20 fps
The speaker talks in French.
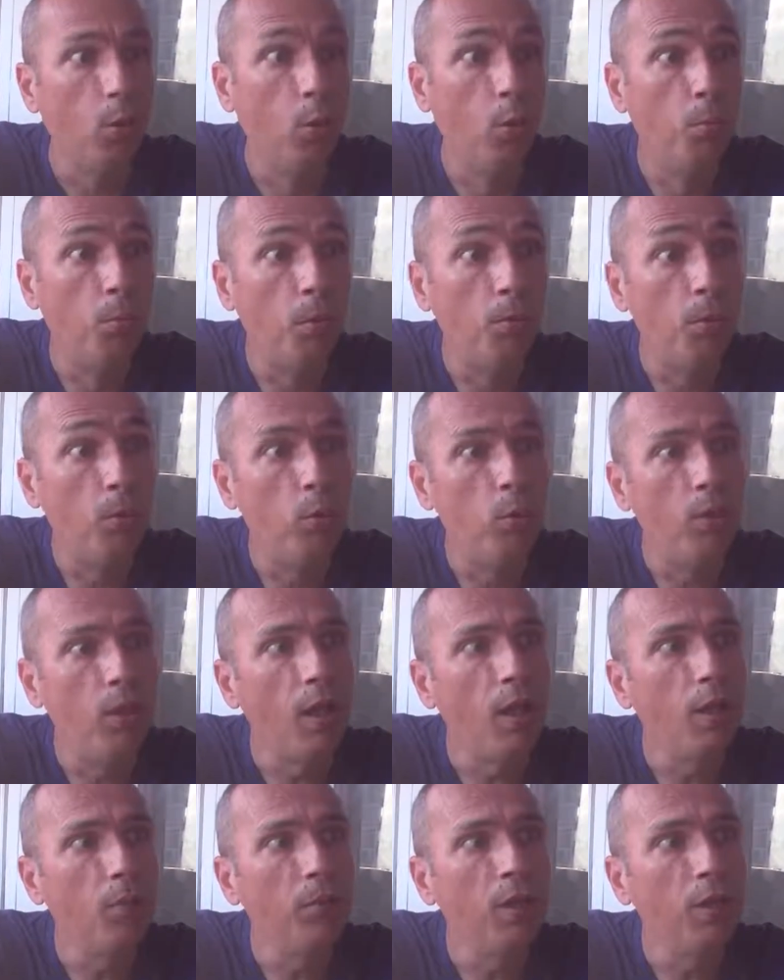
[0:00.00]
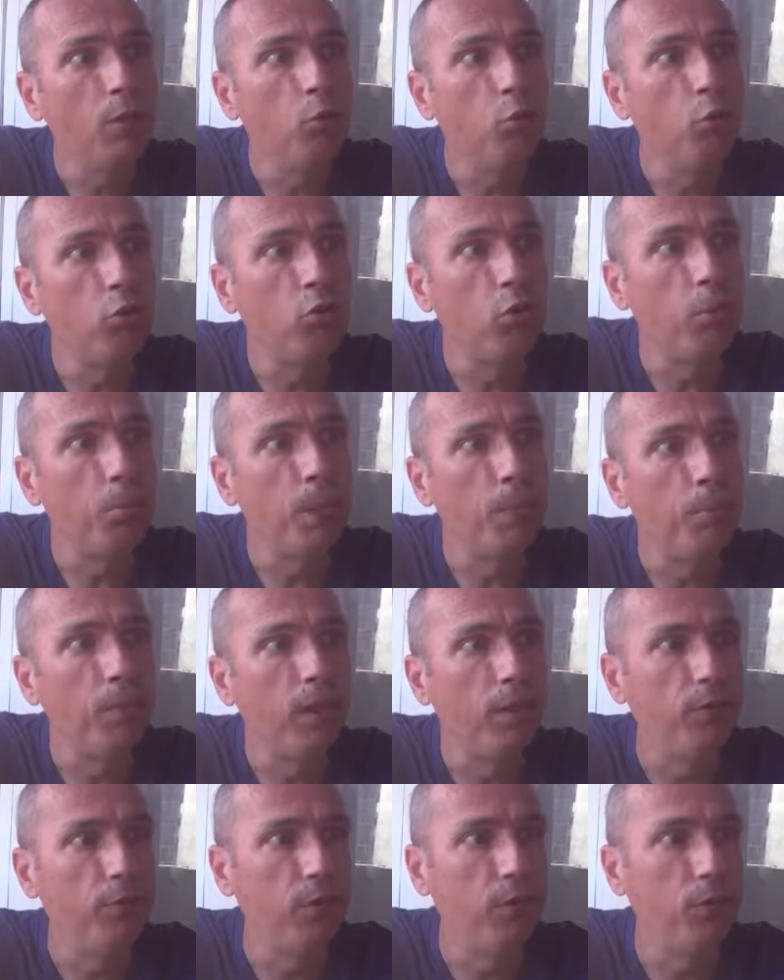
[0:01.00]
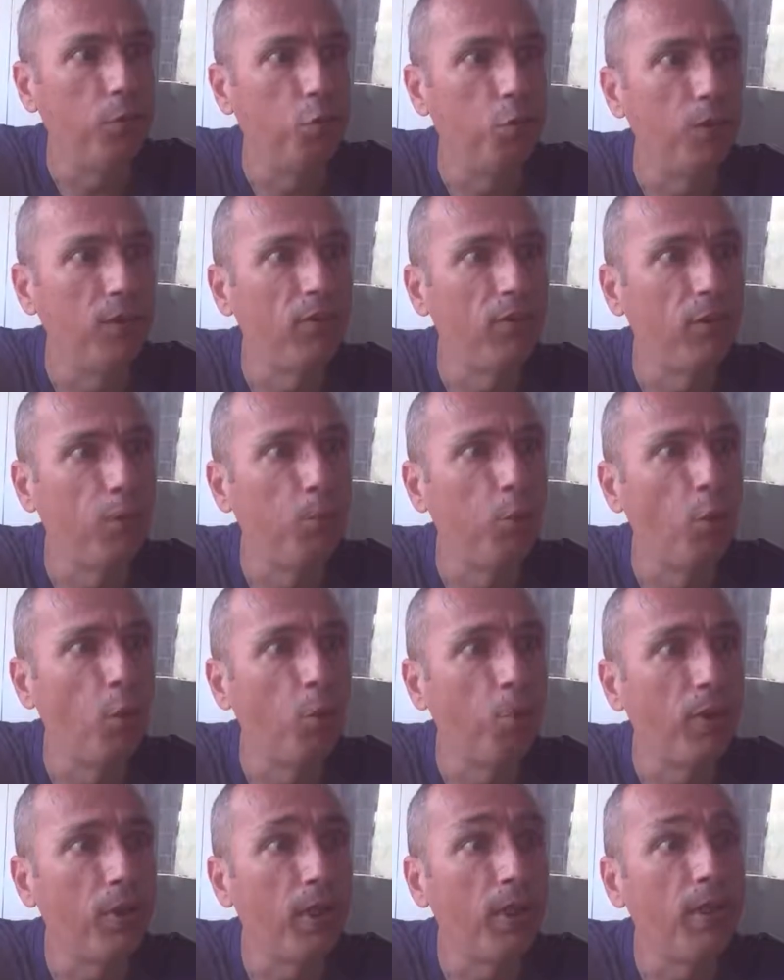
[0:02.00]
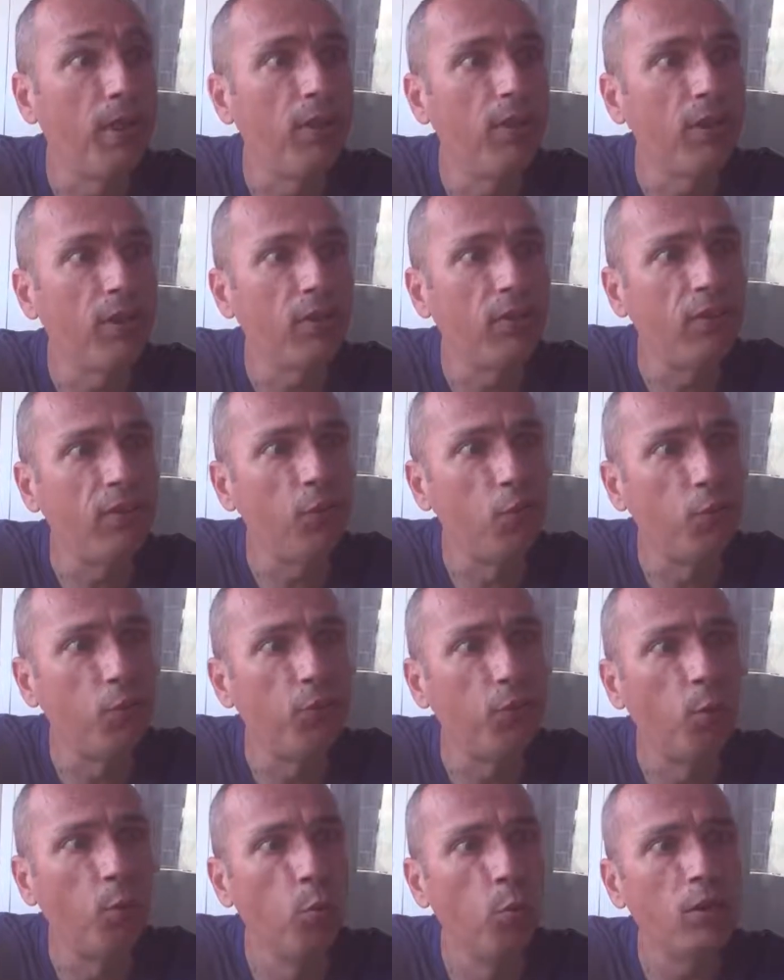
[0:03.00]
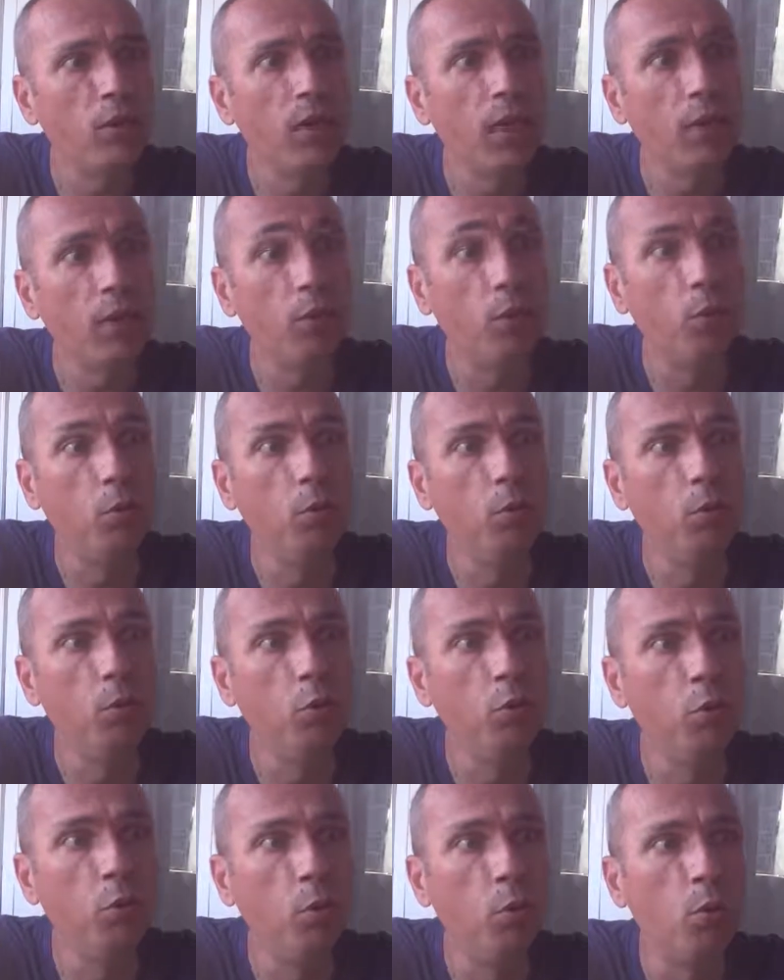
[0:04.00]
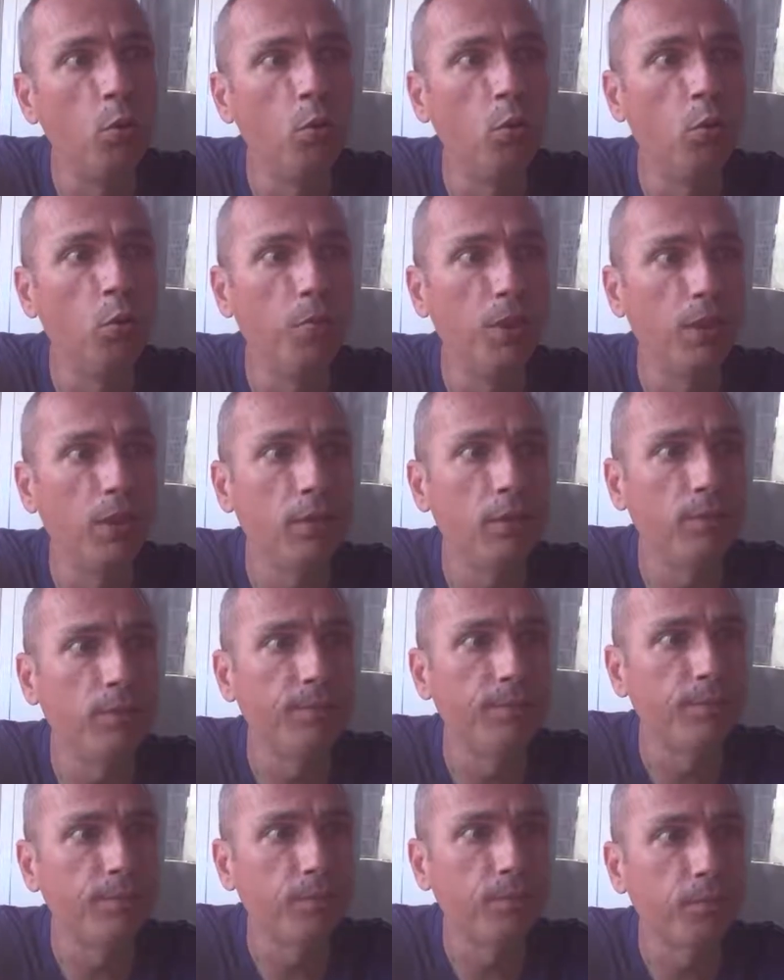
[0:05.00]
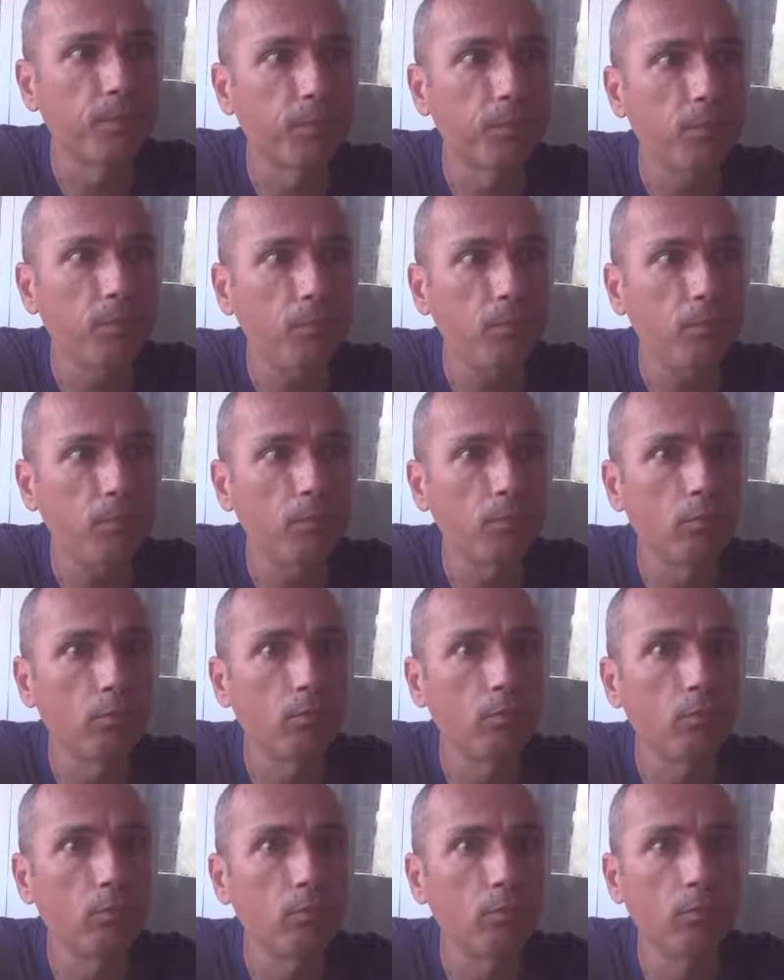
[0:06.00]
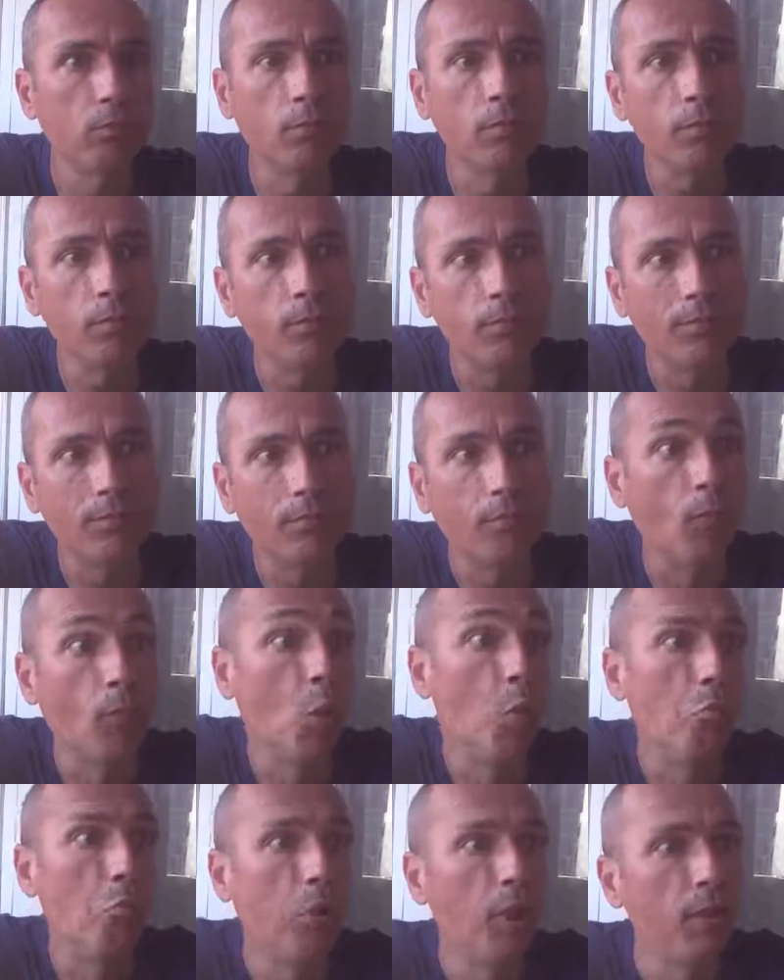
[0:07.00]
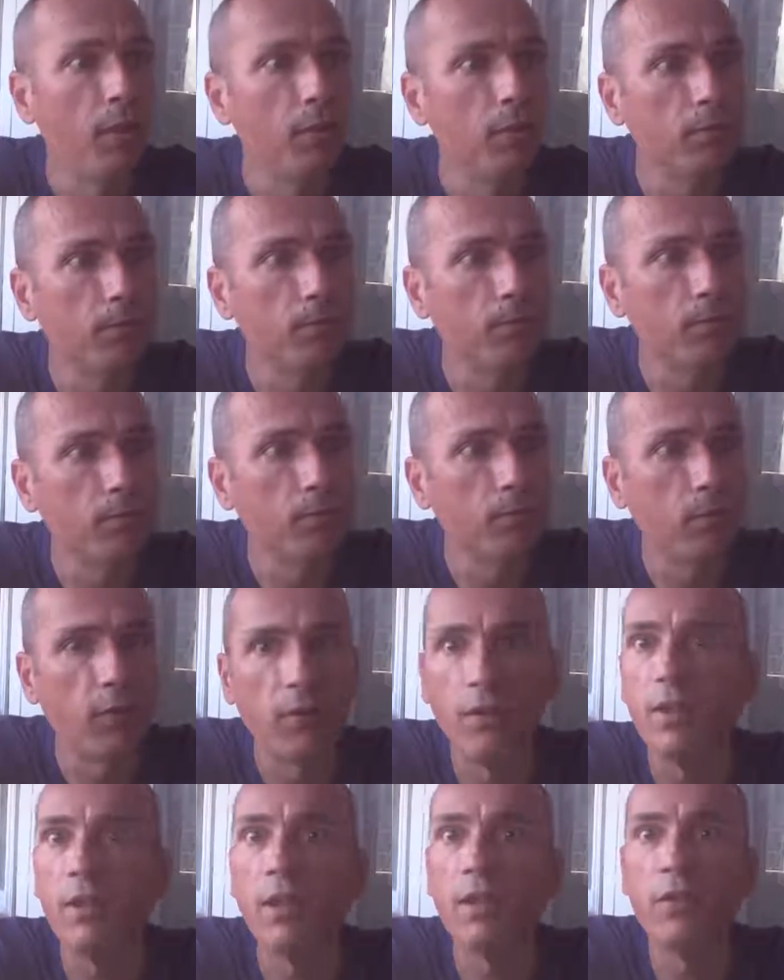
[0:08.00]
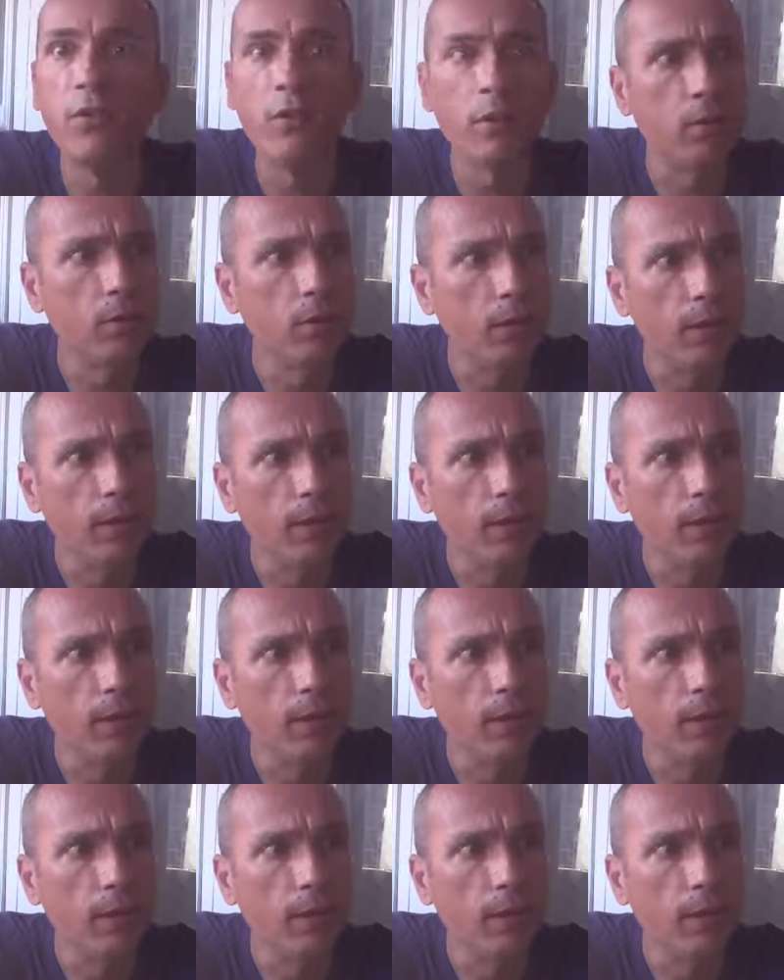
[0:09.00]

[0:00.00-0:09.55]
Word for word: Au moment où l'armée russe se prépare à effectuer ses propres exercices aux frontières de l'Union européenne. Mhm. Ouais, c'est intéressant.